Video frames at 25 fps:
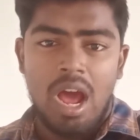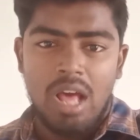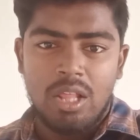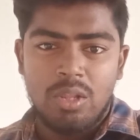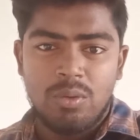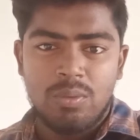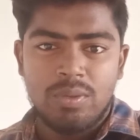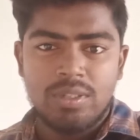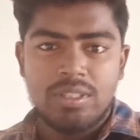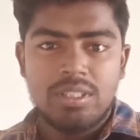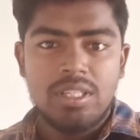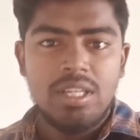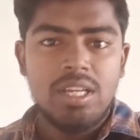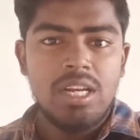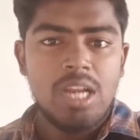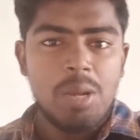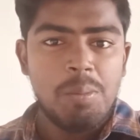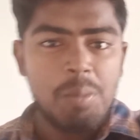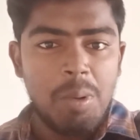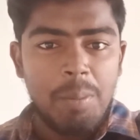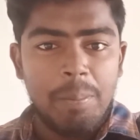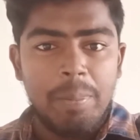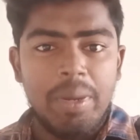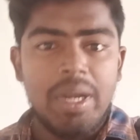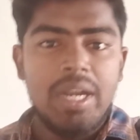அது வந்து
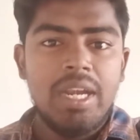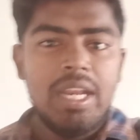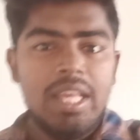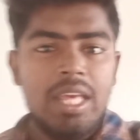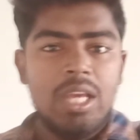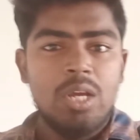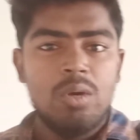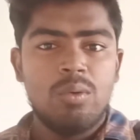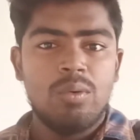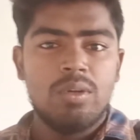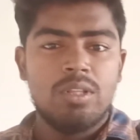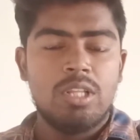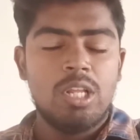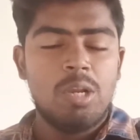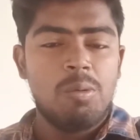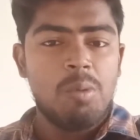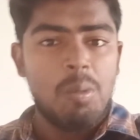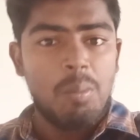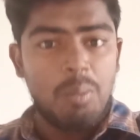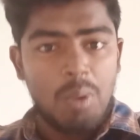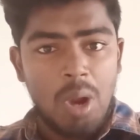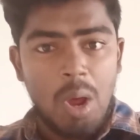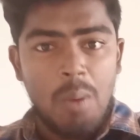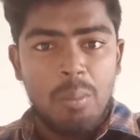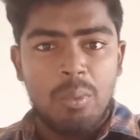நம்ம பில்டிங்க்கு வந்து
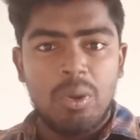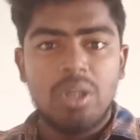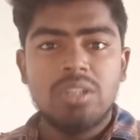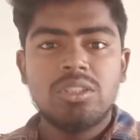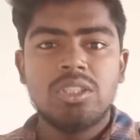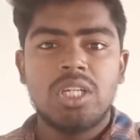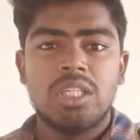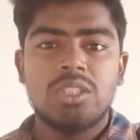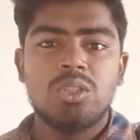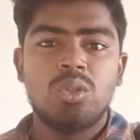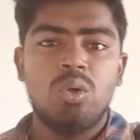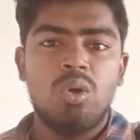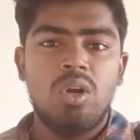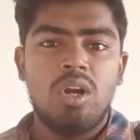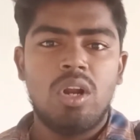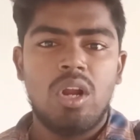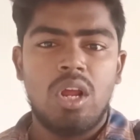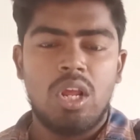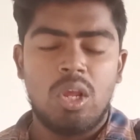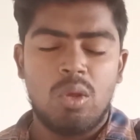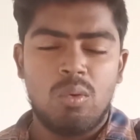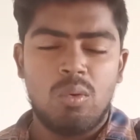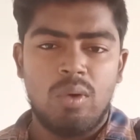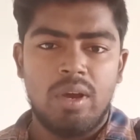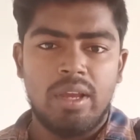நம்ம ப்ராப்பராக ஸ்ட்ரக்சரல்
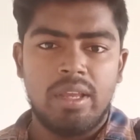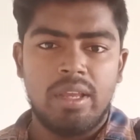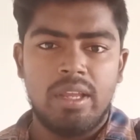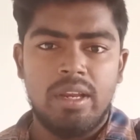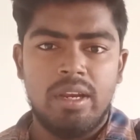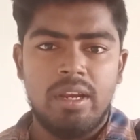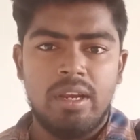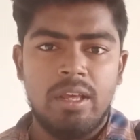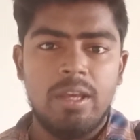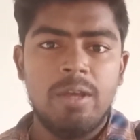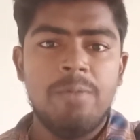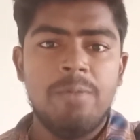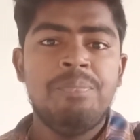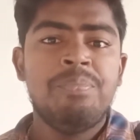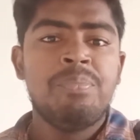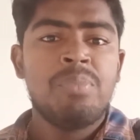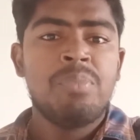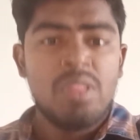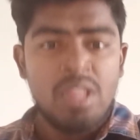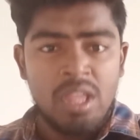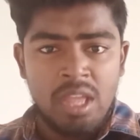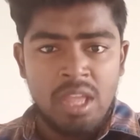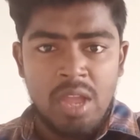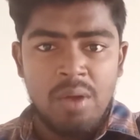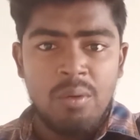ட்ராயிங் வாங்கிட்டு
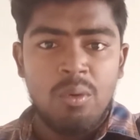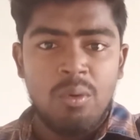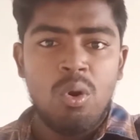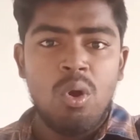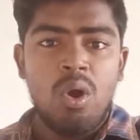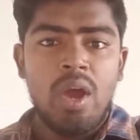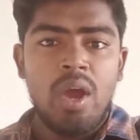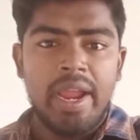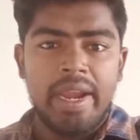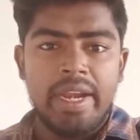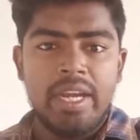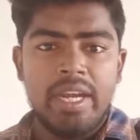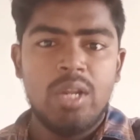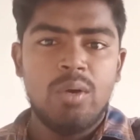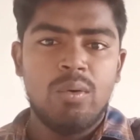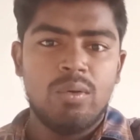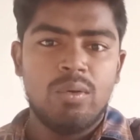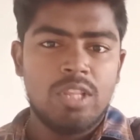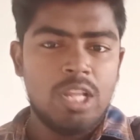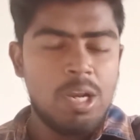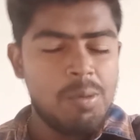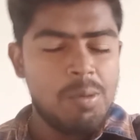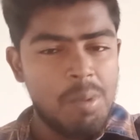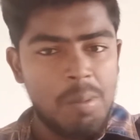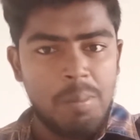எவ்வளோ ஹைட்டுக்கு
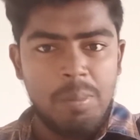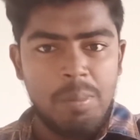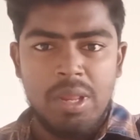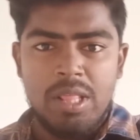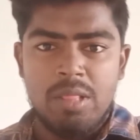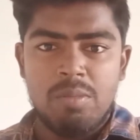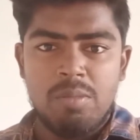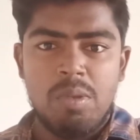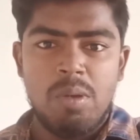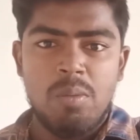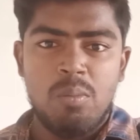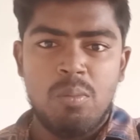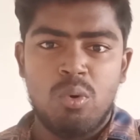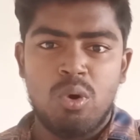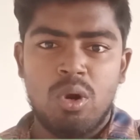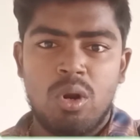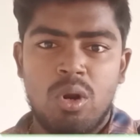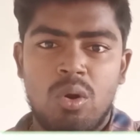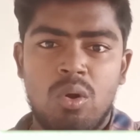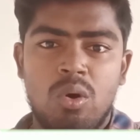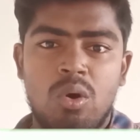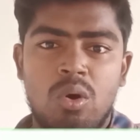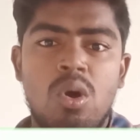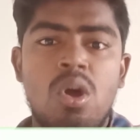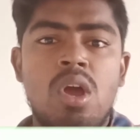வந்து நம்ம பிளிம்பிங்
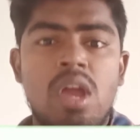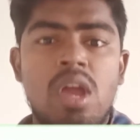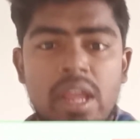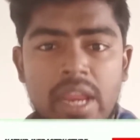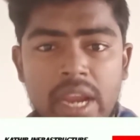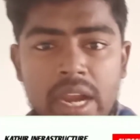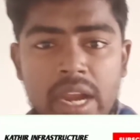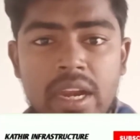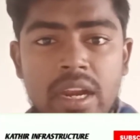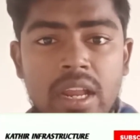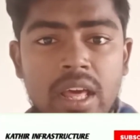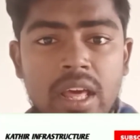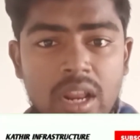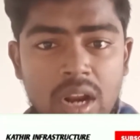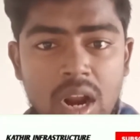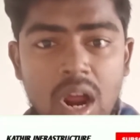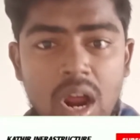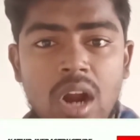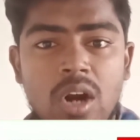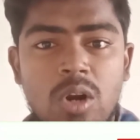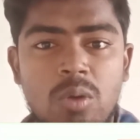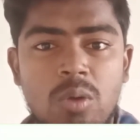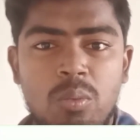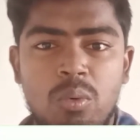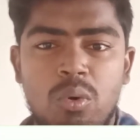போடணும் என்ன
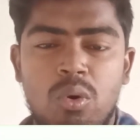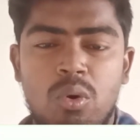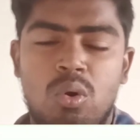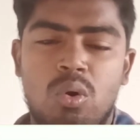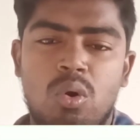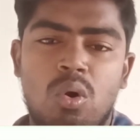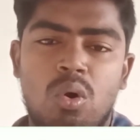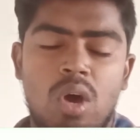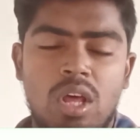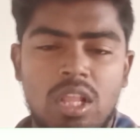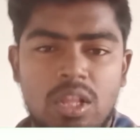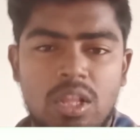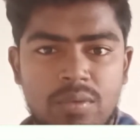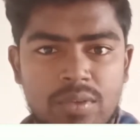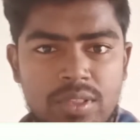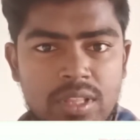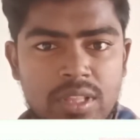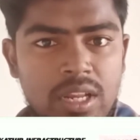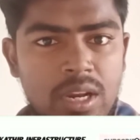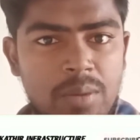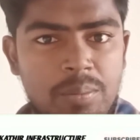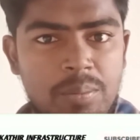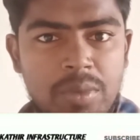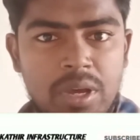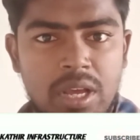ராடு போடணும் அதை
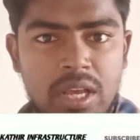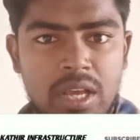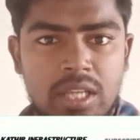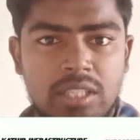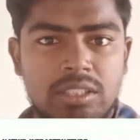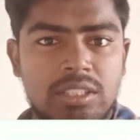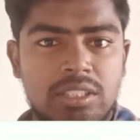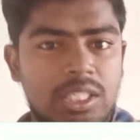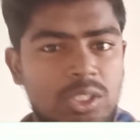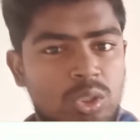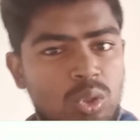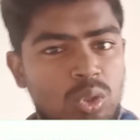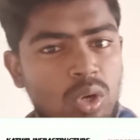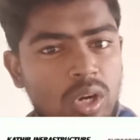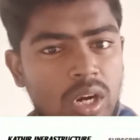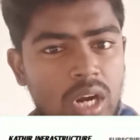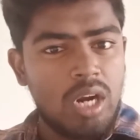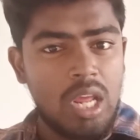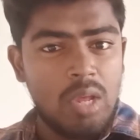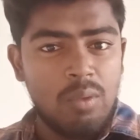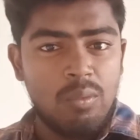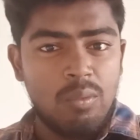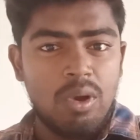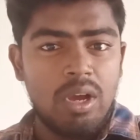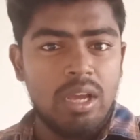வந்து நம்ம ஸ்ட்ரக்சரல்
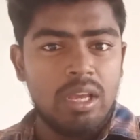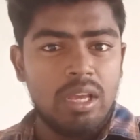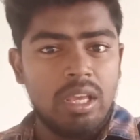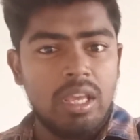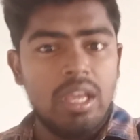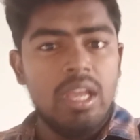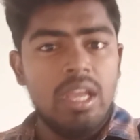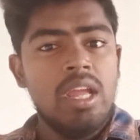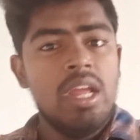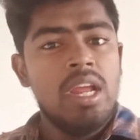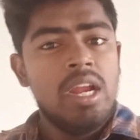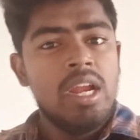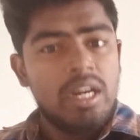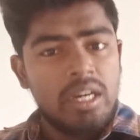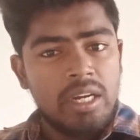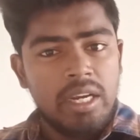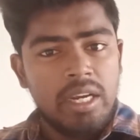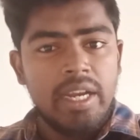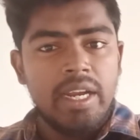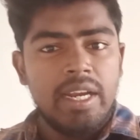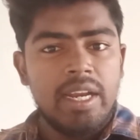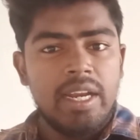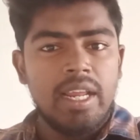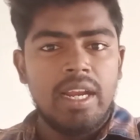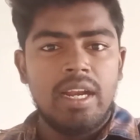ட்ராயிங் வாங்கி
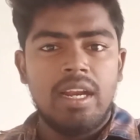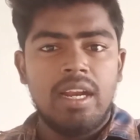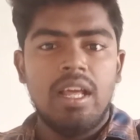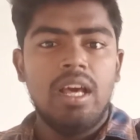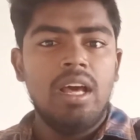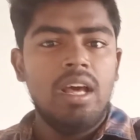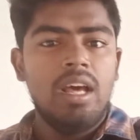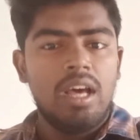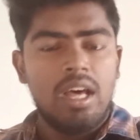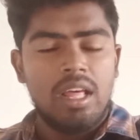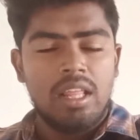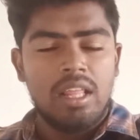டீட்டெயிலாக